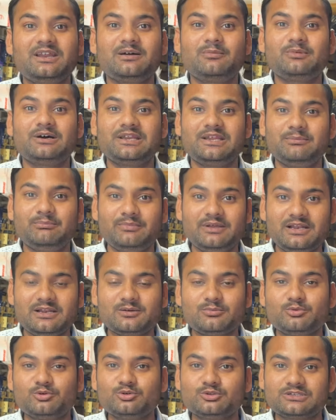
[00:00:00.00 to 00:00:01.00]
हमारी मिल्क
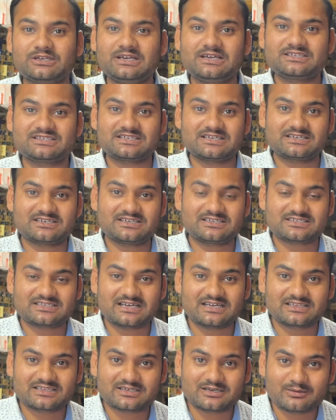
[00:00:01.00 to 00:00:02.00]
बूथ है सेक्टर
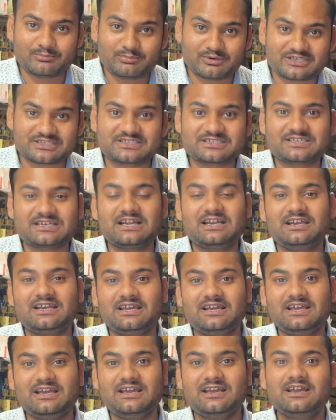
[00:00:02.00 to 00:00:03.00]
सात का बस स्टैंड
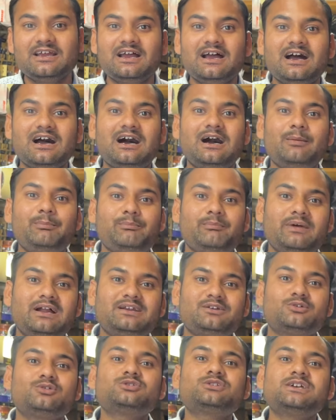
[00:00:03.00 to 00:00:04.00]
है आप
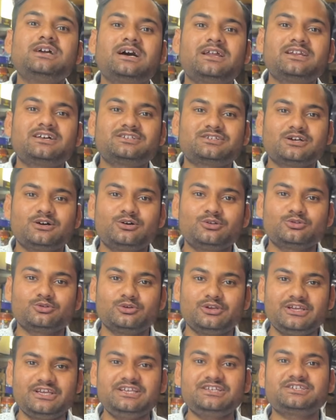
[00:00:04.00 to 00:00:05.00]
मेट्रो से आना चाहो तो
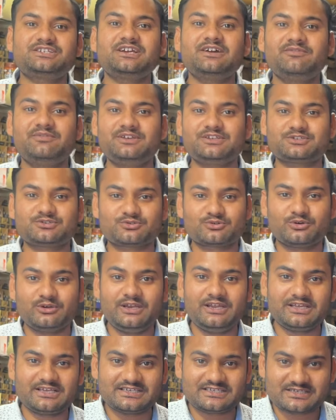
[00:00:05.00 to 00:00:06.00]
ईस्ट या वेस्ट
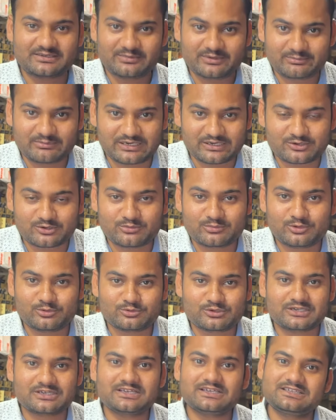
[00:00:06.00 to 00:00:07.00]
रोहिणी किसी भी मेट्रो में
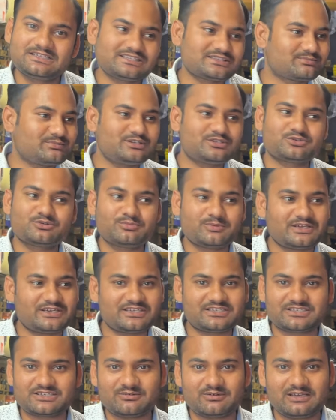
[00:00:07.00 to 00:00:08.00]
उतर के दस बीस रुपए
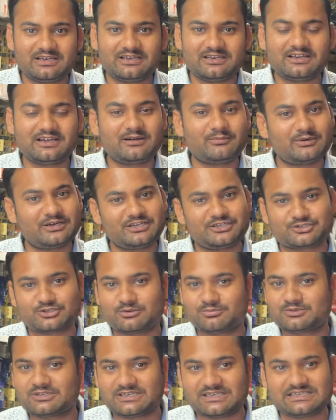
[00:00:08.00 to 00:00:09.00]
रिक्शे वाला लगा हमारी
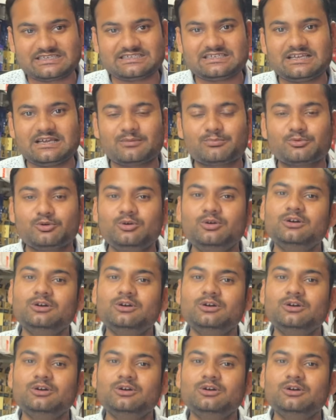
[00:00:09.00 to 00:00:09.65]
शॉप तक इजली आपको